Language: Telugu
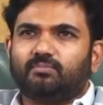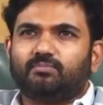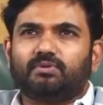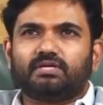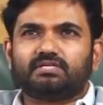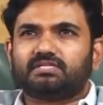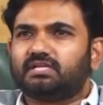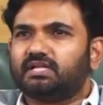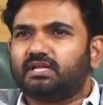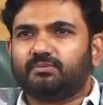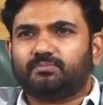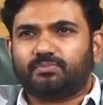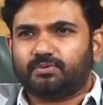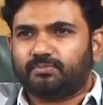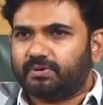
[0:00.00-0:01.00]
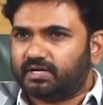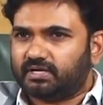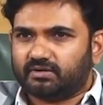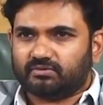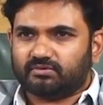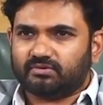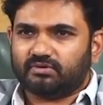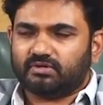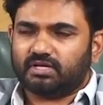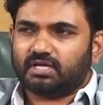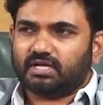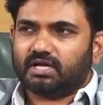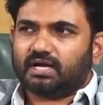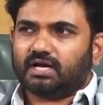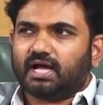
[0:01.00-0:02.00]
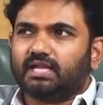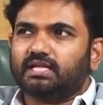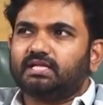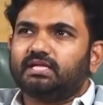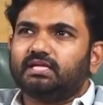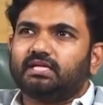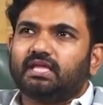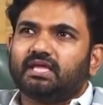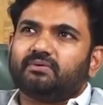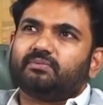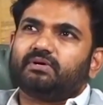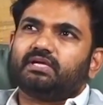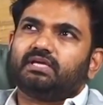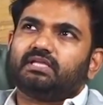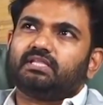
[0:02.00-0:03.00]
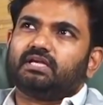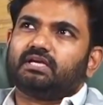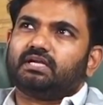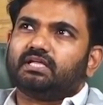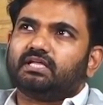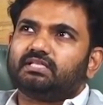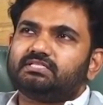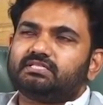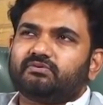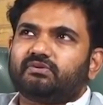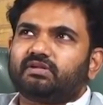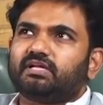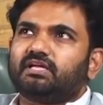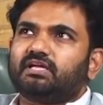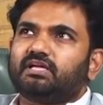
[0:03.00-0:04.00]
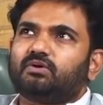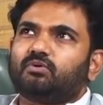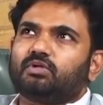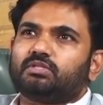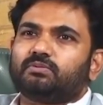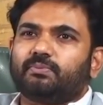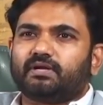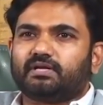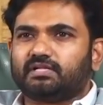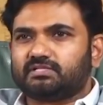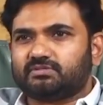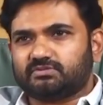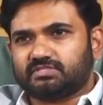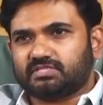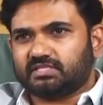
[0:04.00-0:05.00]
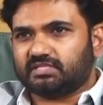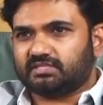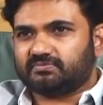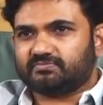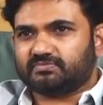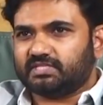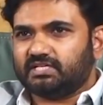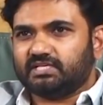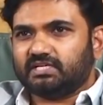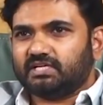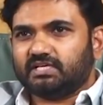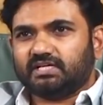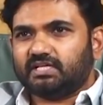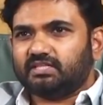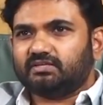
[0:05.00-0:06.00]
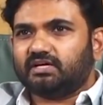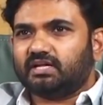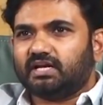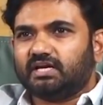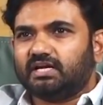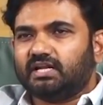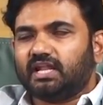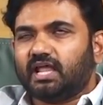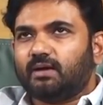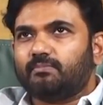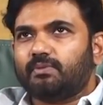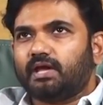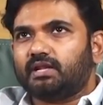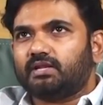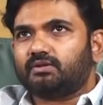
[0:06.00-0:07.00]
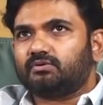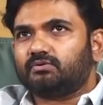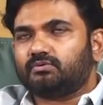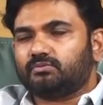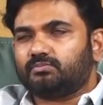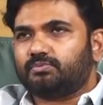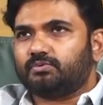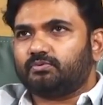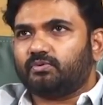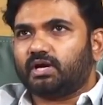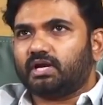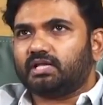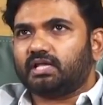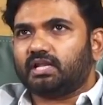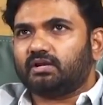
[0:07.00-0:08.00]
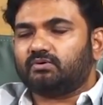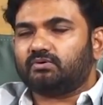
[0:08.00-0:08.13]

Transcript: డబ్బులు అసలు నేను ఎప్పుడు పెట్టను కానీ ఏమయ్యేదంటే చివరికి కొంత పెట్టాల్సి వచ్చేది ఎందుకనంటే నా బ్యానర్ ఇప్పుడు వాళ్ళకి ఎలా